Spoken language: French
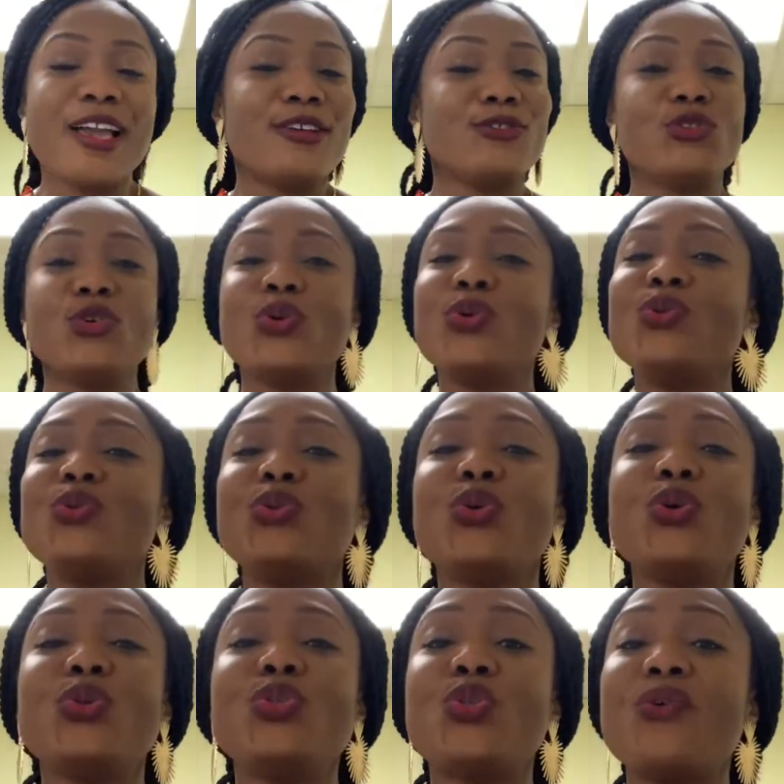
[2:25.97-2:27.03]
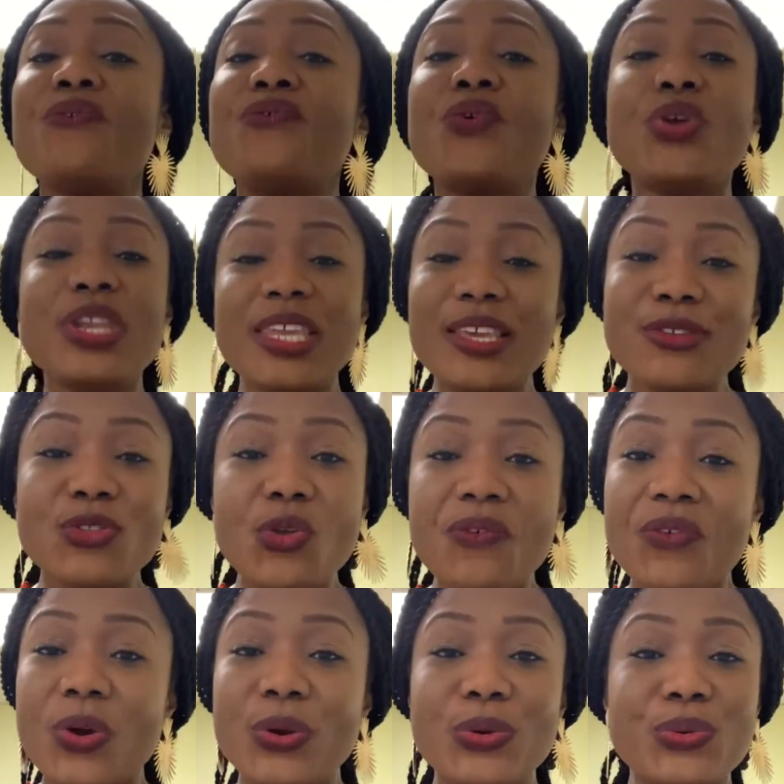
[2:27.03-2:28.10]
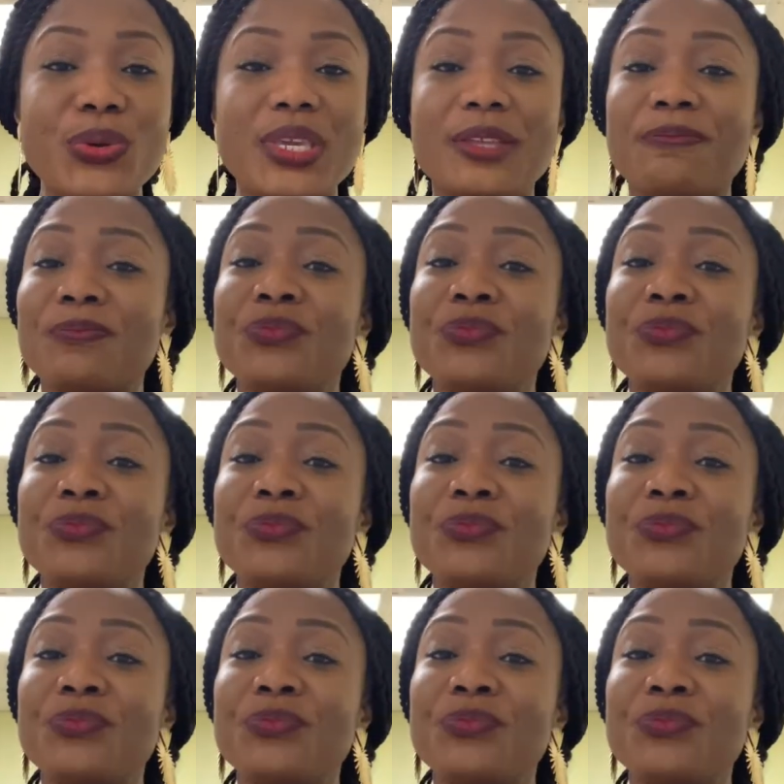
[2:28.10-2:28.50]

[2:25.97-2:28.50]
De, venir devant lui,